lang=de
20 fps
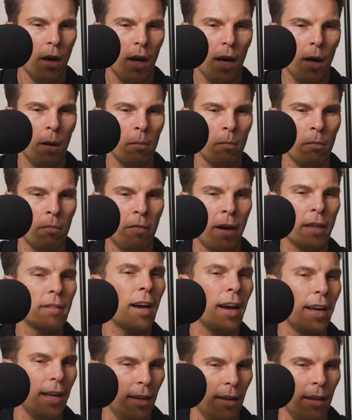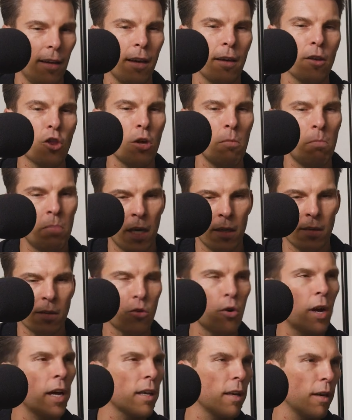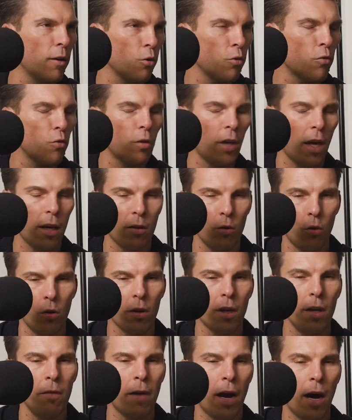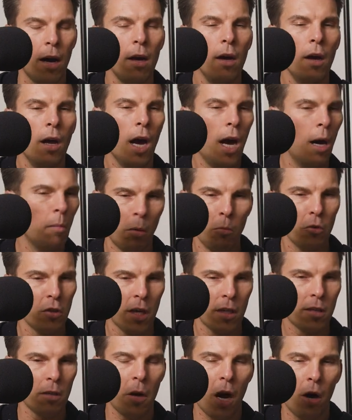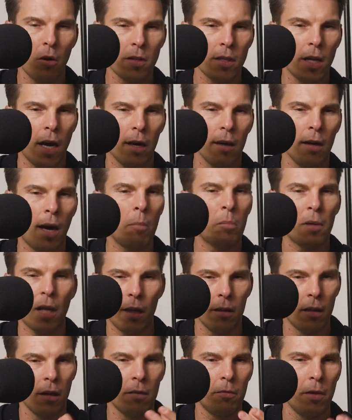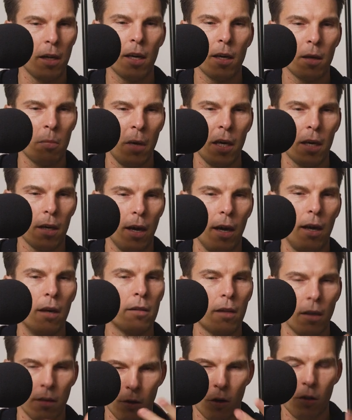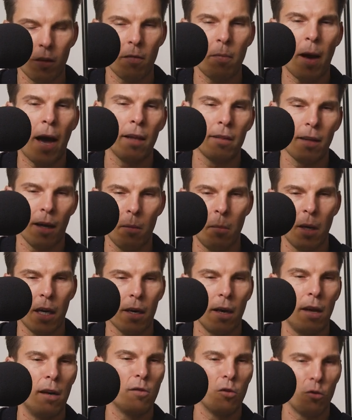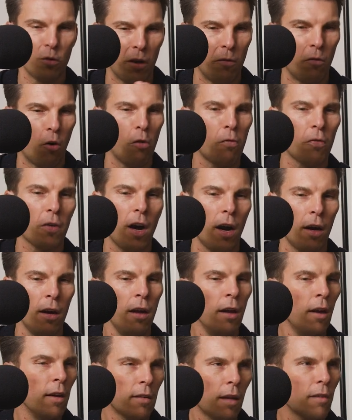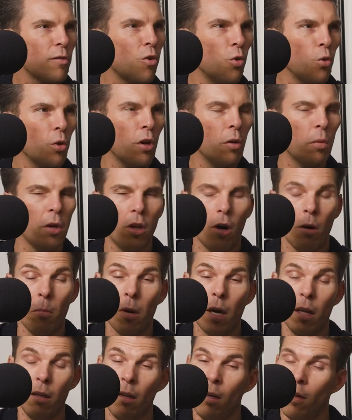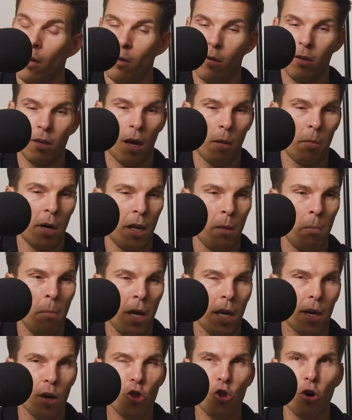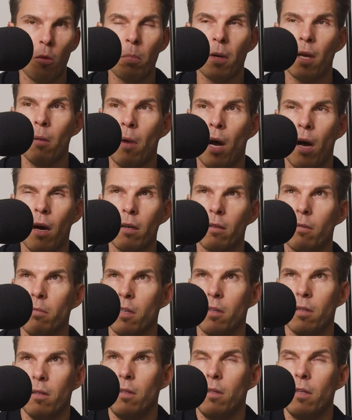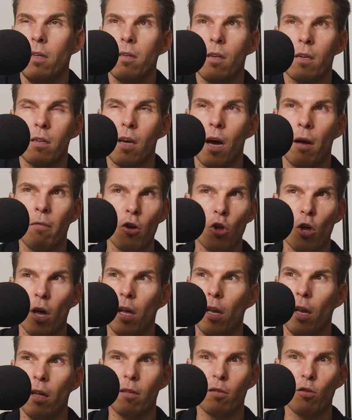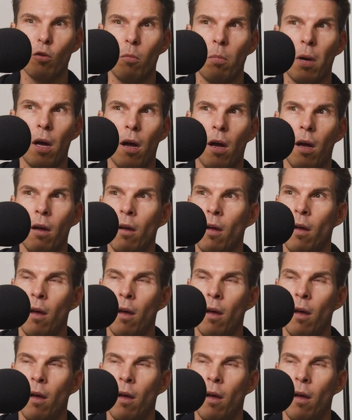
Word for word: ähm, weil es ja ähnliche GPS-Tracking und so Technologie war. Äh, man muss jetzt aber auch sagen, ab dann hat wirklich Michael, dann noch zwei andere Michaels und der Wolfgang das Ruder übernommen und haben einen mega Job gemacht. Wir sind dieses Jahr Jahr wahrscheinlich so bei